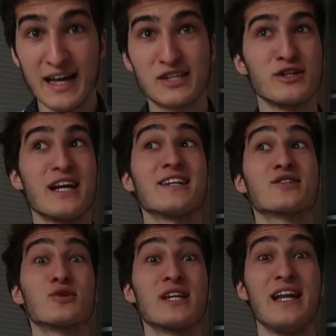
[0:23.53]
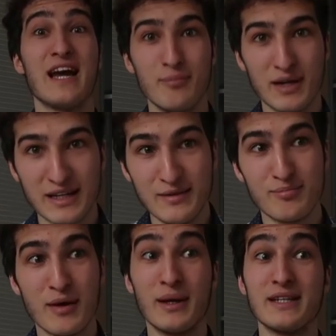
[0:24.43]
Es sollte echt das große Lernen beginnen.
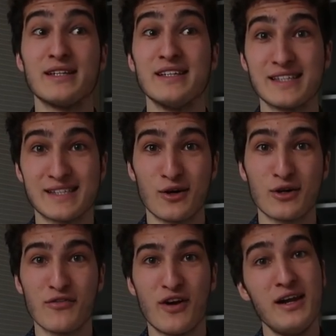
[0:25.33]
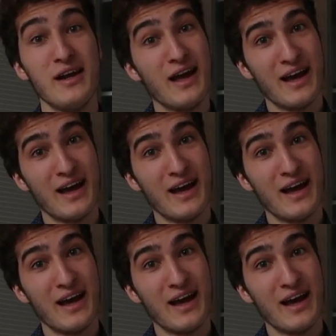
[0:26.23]
Bei manchen ist das auch der Fall.